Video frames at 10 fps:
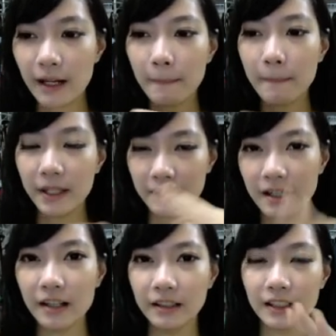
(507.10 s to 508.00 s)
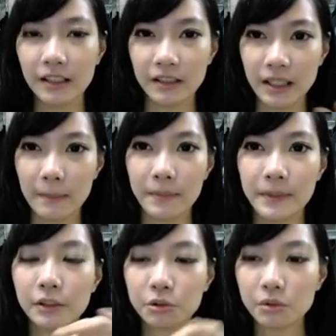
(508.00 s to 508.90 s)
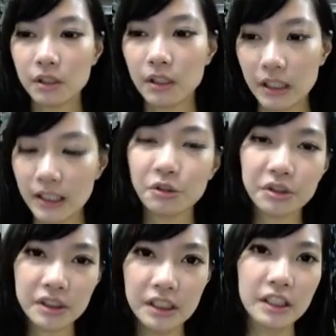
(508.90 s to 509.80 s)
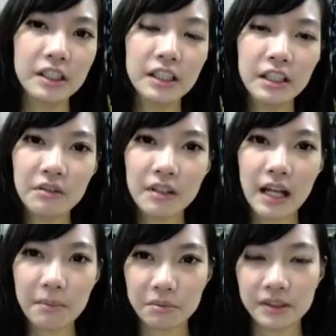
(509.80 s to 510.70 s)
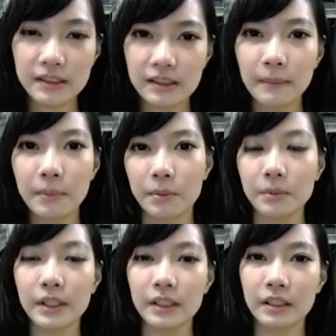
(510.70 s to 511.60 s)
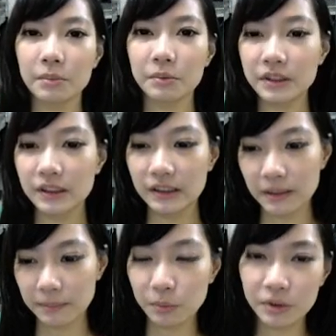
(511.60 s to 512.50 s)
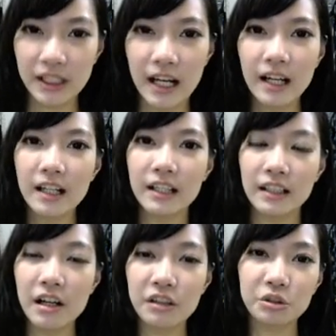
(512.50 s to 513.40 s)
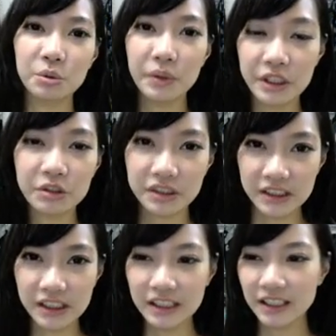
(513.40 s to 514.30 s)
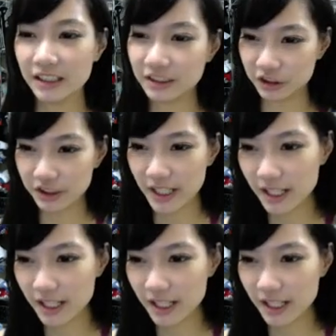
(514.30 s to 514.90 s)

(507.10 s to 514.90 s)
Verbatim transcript: 平衡的点，不要说一就是一，因为他不是你的仆人，也不是你的部下，然后你说一就是一的，就这样。